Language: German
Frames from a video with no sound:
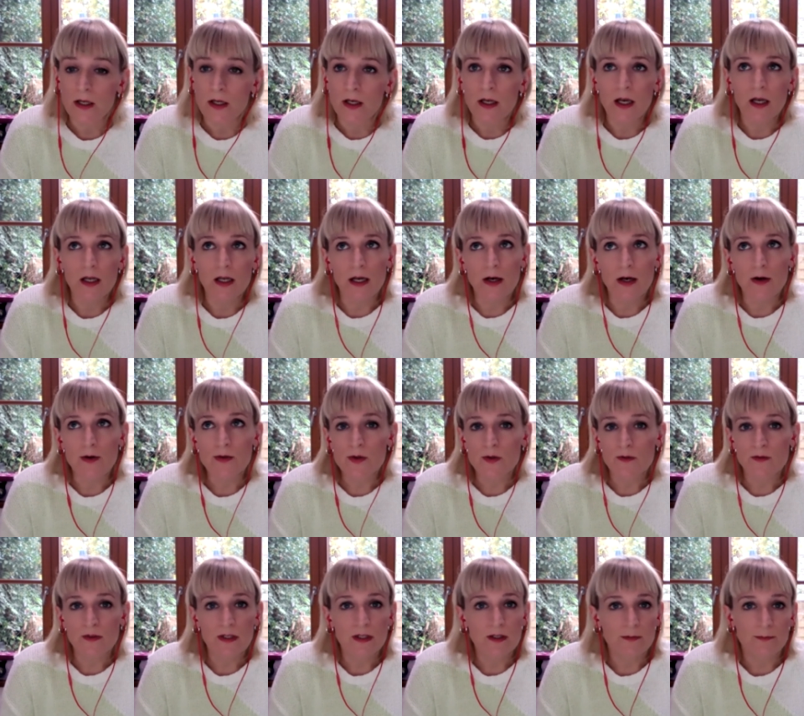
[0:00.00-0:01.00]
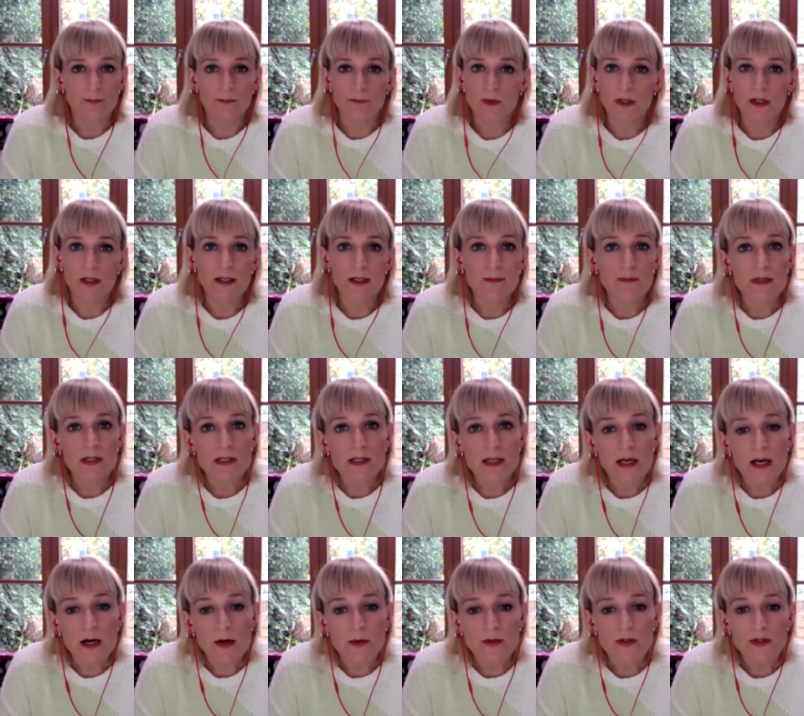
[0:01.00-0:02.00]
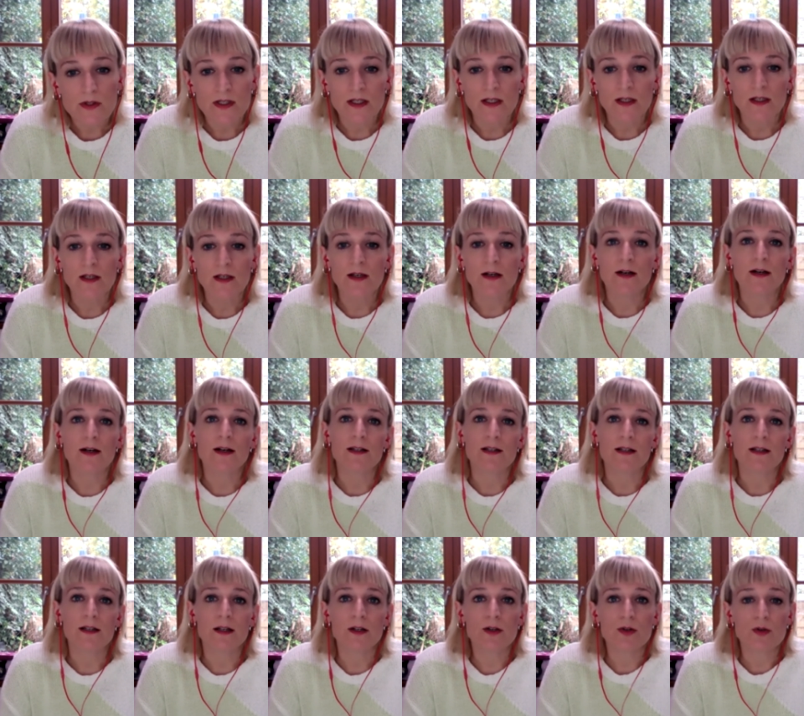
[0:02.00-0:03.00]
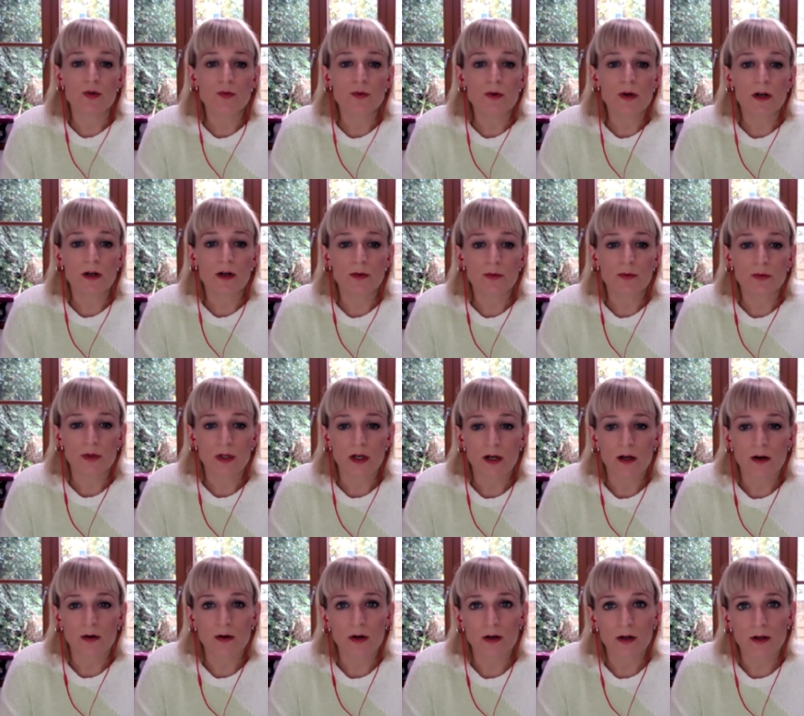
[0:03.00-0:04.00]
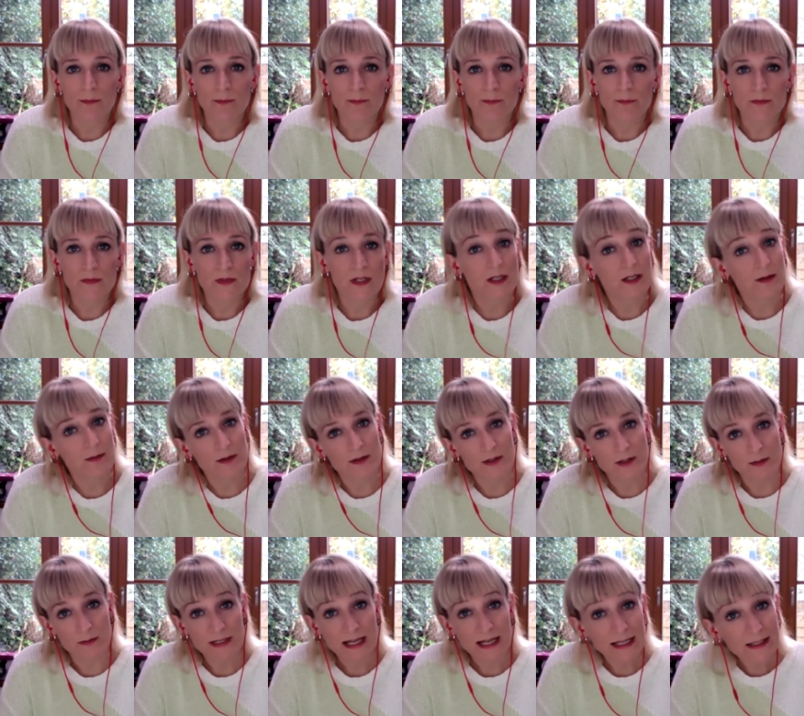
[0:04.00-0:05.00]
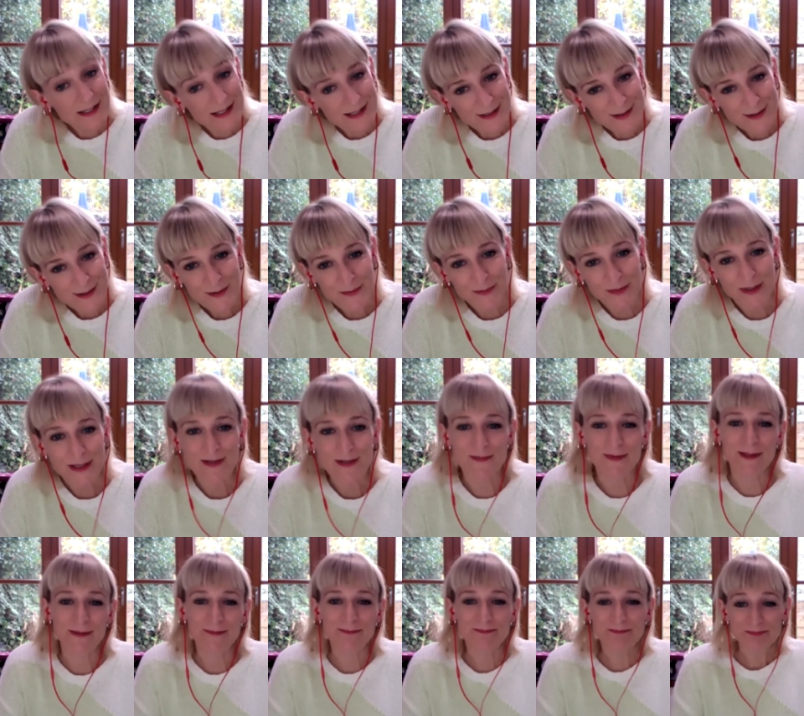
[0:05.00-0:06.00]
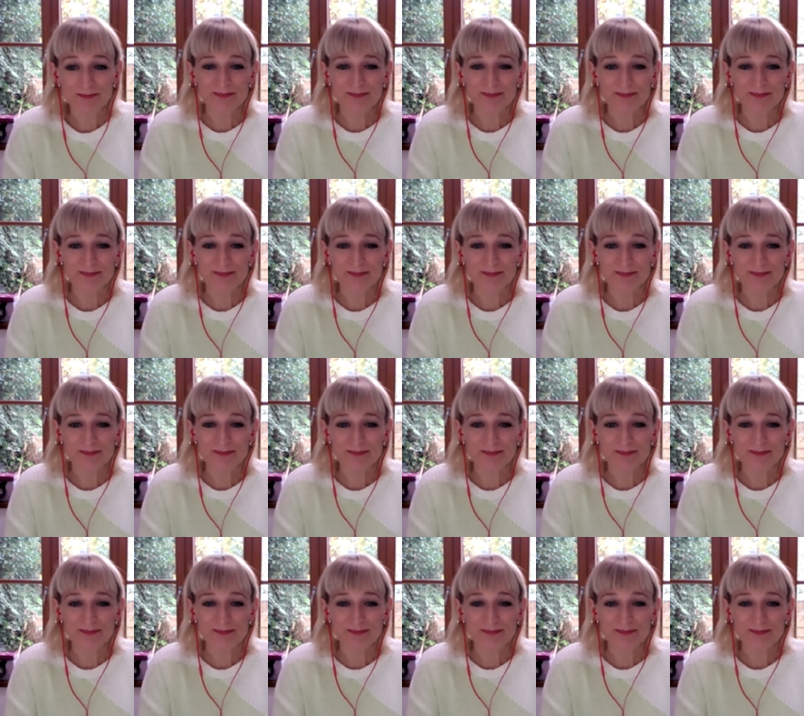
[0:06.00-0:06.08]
genauso wie ein ähm, geliebtes Haustier, die Natur oder auch ähm, die Liebe zum Tanzen zum Beispiel.